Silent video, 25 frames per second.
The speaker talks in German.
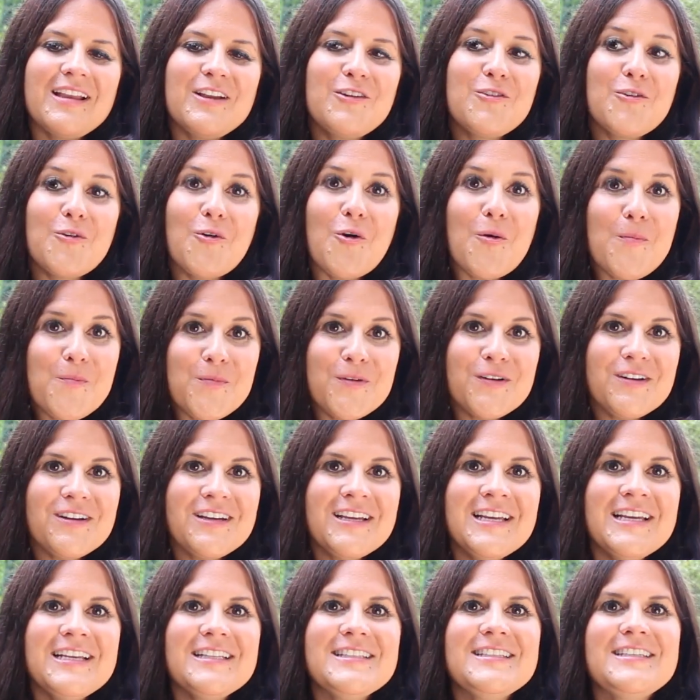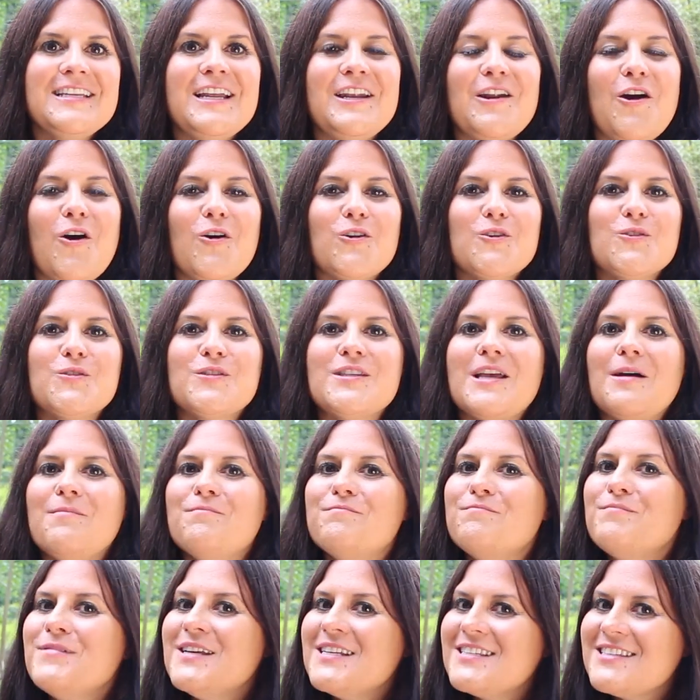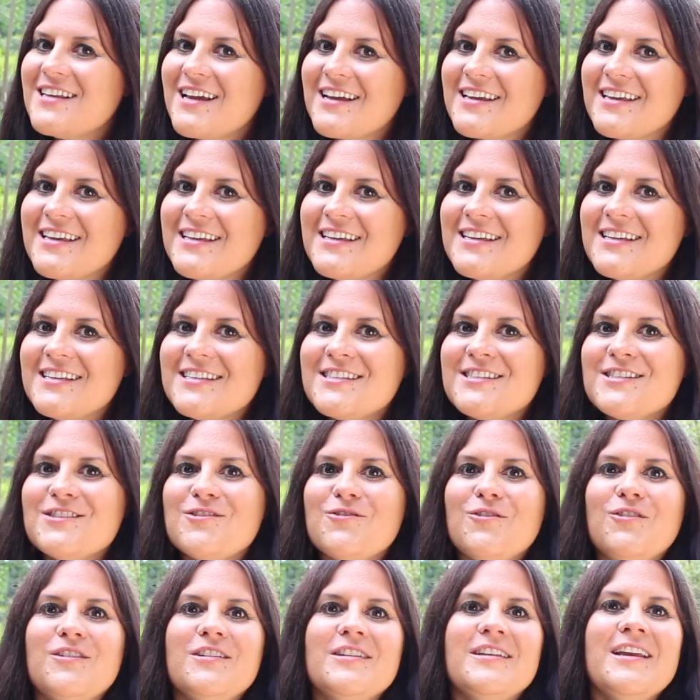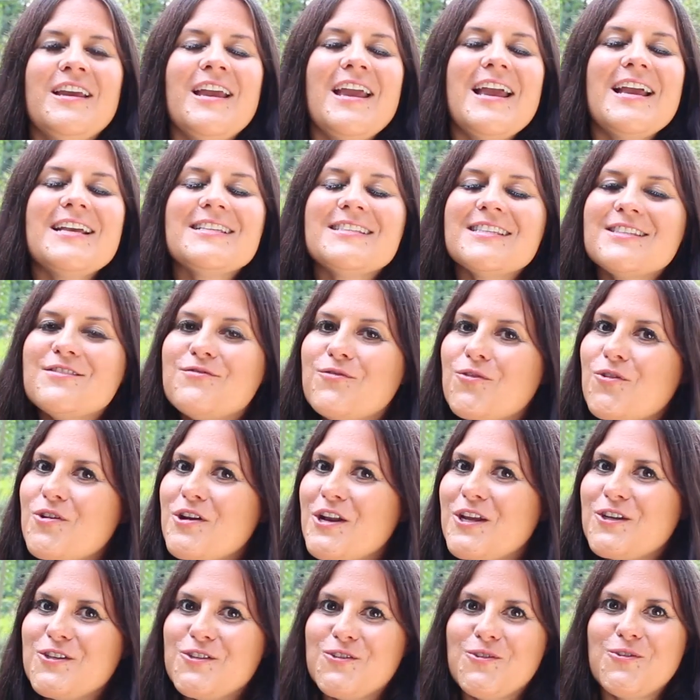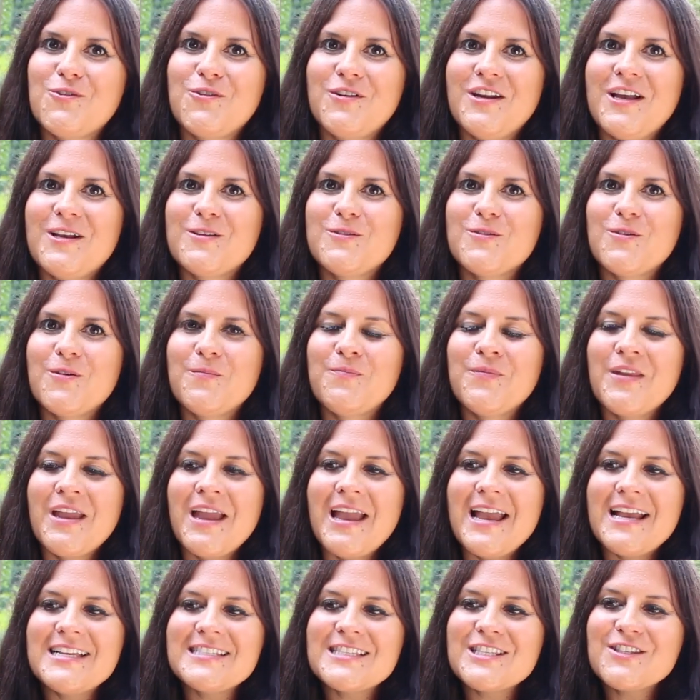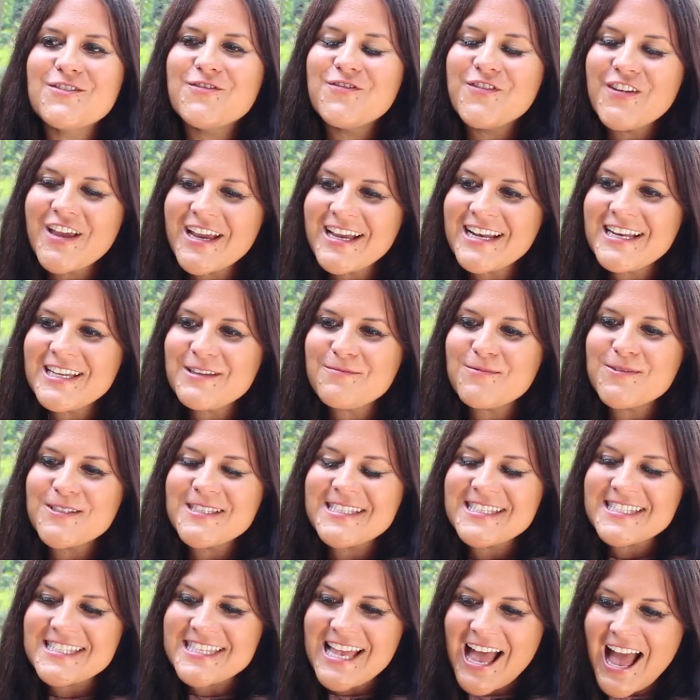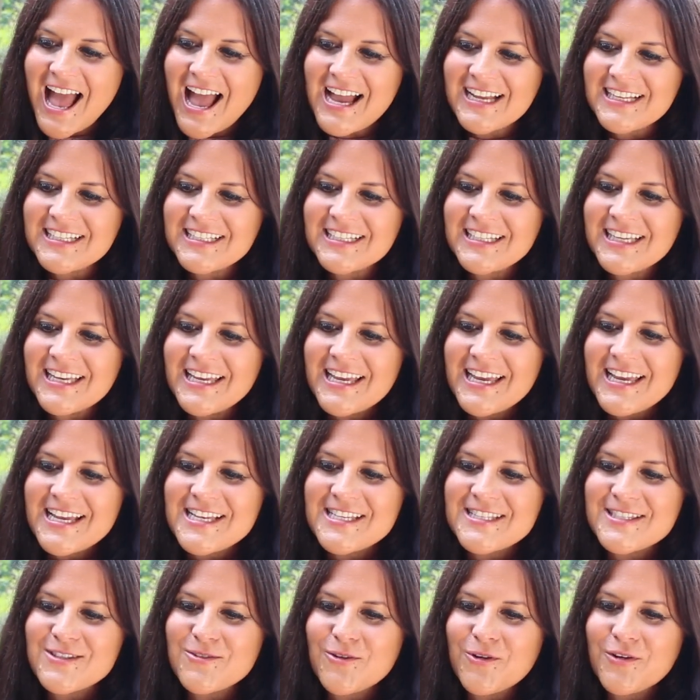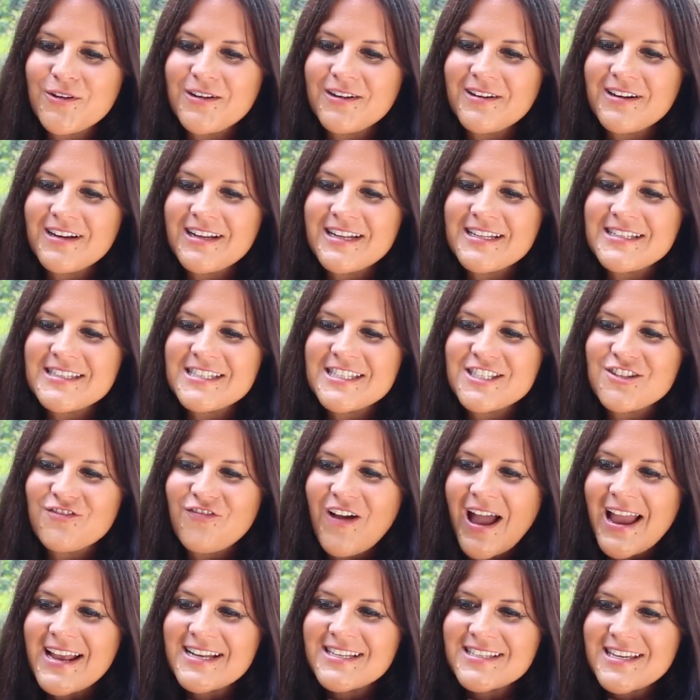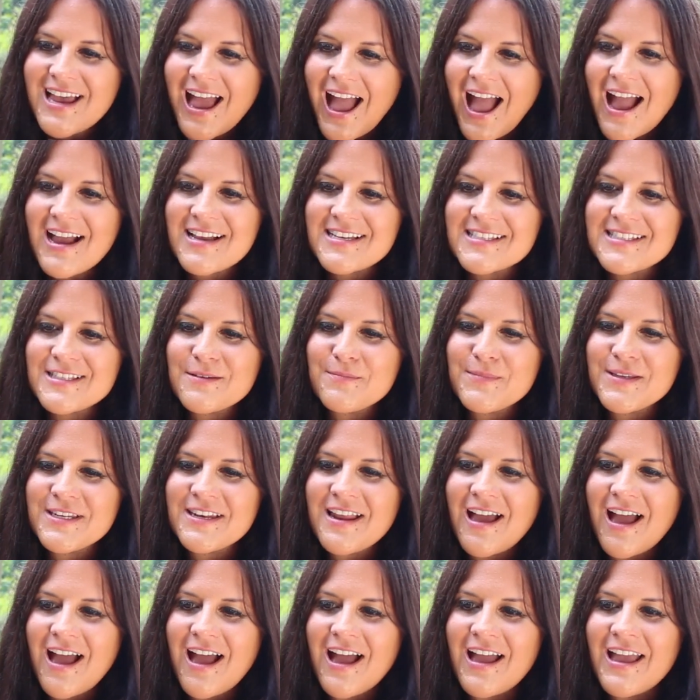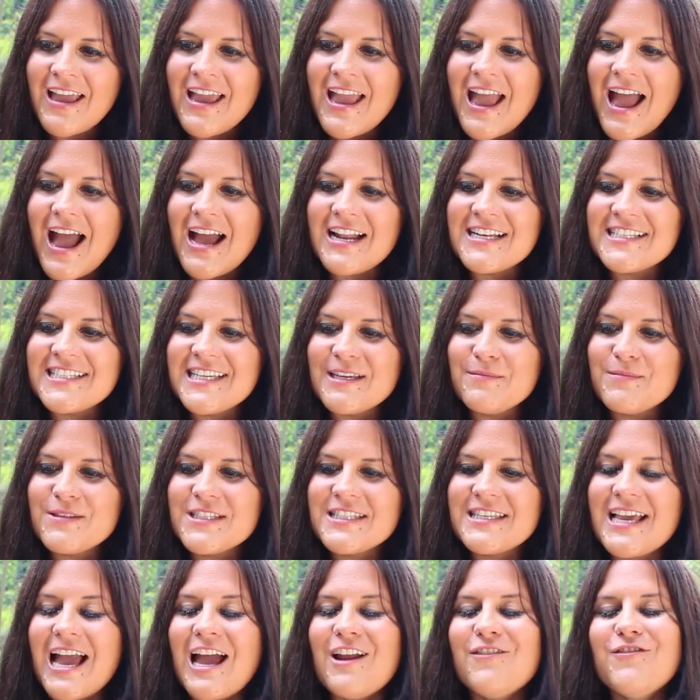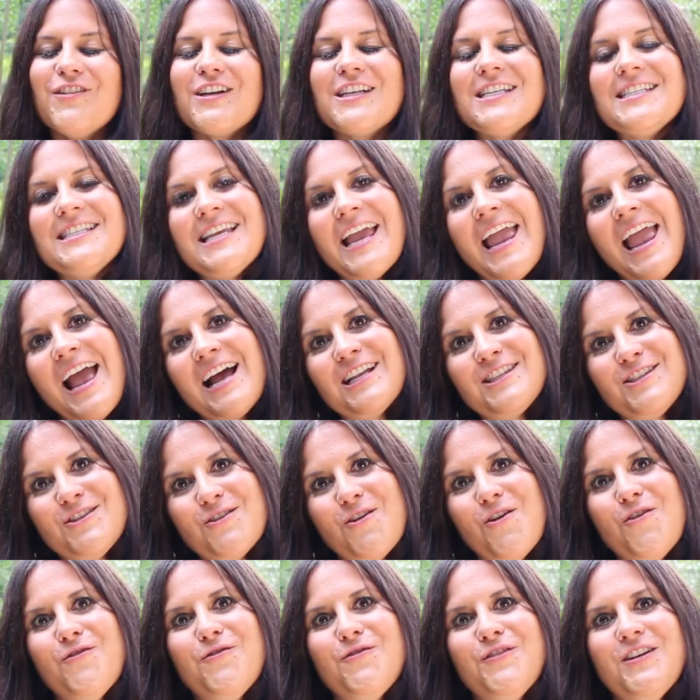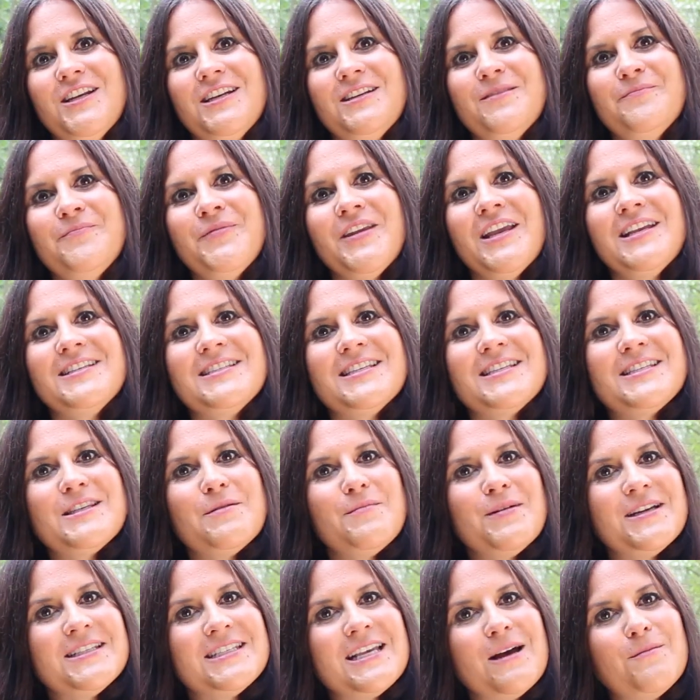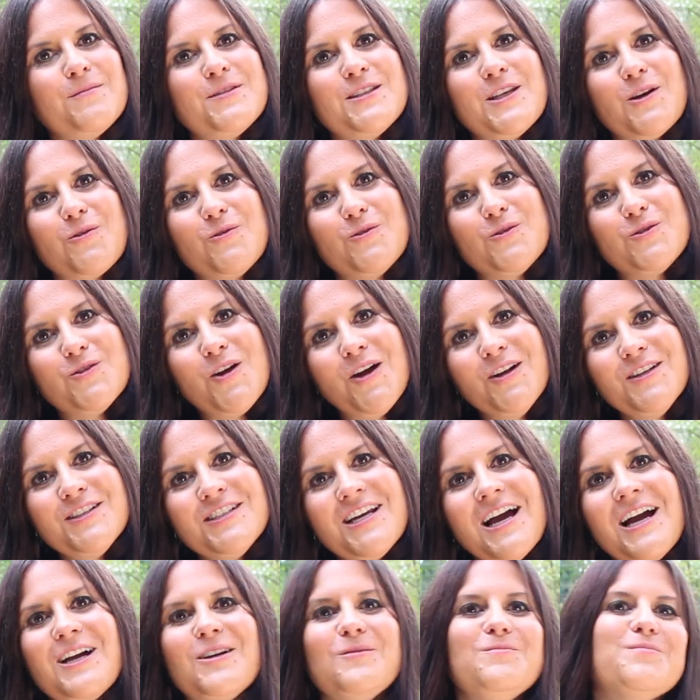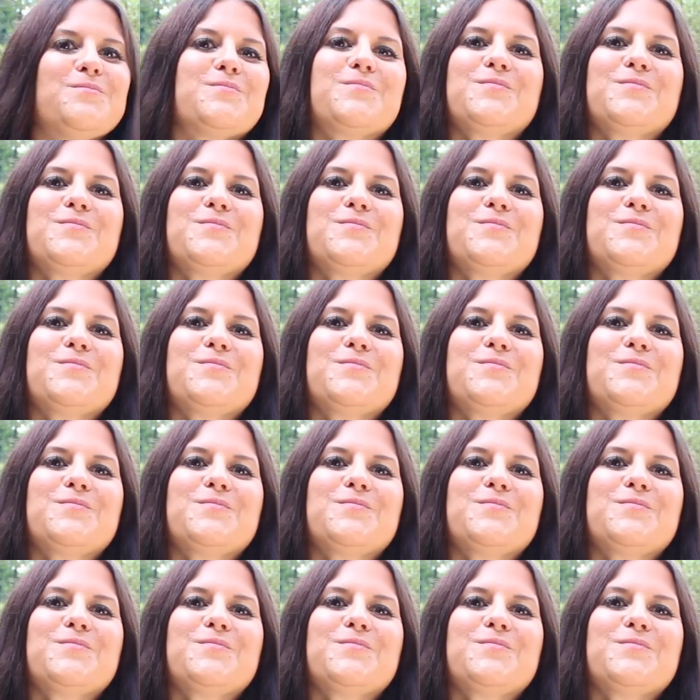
Gruppe, die dann auch zusammen Mittag isst und es ist wunderschön. Also es ist wirklich, muss ich sagen, so ein, Zwei-Tage-Seminar, an dem sich einfach das Herz öffnet. Es ist immer Samstag und Sonntag